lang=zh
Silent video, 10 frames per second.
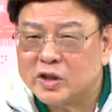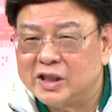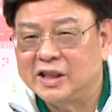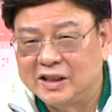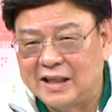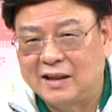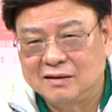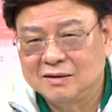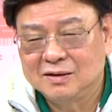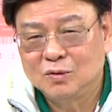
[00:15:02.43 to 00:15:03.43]
西一战？
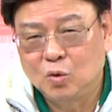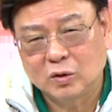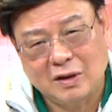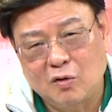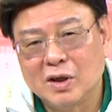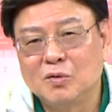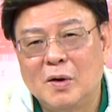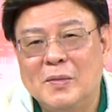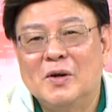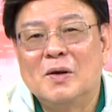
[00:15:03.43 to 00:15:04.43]
我倒认
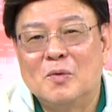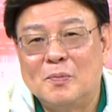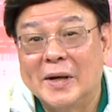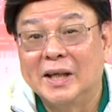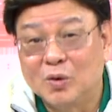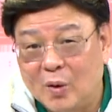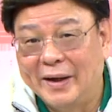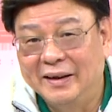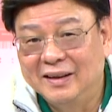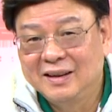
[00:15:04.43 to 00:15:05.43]
为没有那么悲观
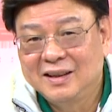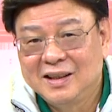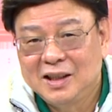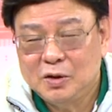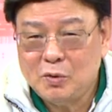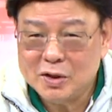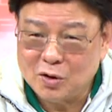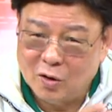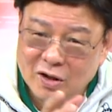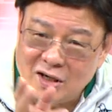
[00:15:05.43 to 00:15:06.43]
了，因为
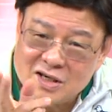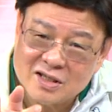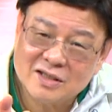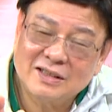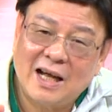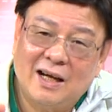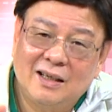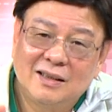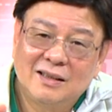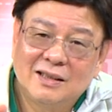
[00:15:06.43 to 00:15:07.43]
从二十大
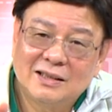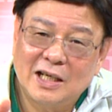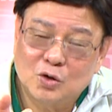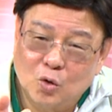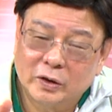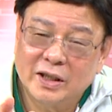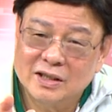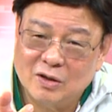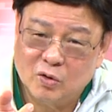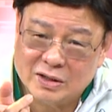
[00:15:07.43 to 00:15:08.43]
在昨
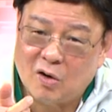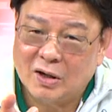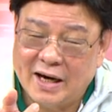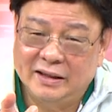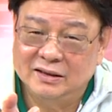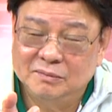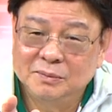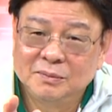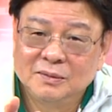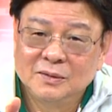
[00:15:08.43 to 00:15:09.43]
天所召开的，
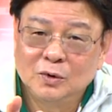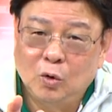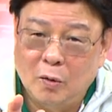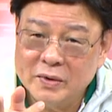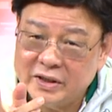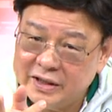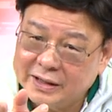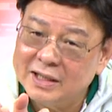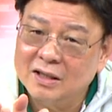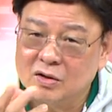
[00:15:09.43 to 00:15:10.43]
我们可以
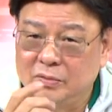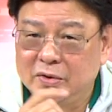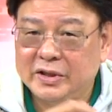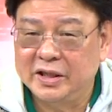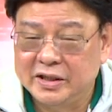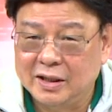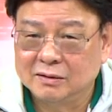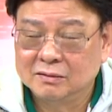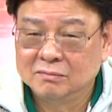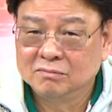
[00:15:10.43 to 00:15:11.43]
看到什么现象？
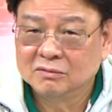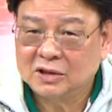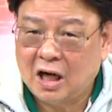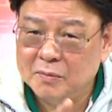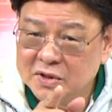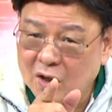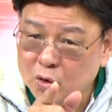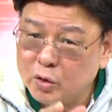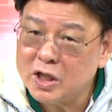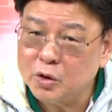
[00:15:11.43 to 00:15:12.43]
他们要
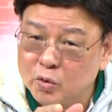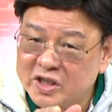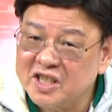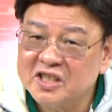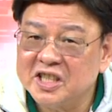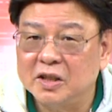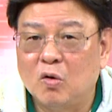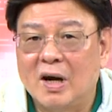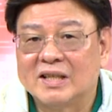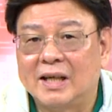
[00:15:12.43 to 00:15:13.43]
追求经济的
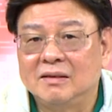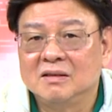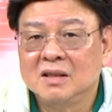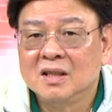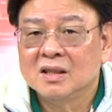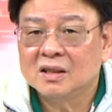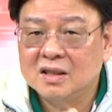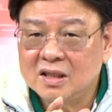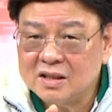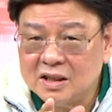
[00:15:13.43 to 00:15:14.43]
发展，
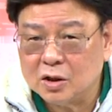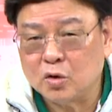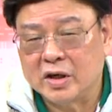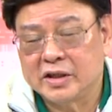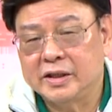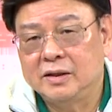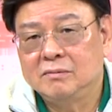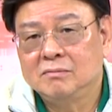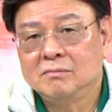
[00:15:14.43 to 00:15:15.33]
科技的创新，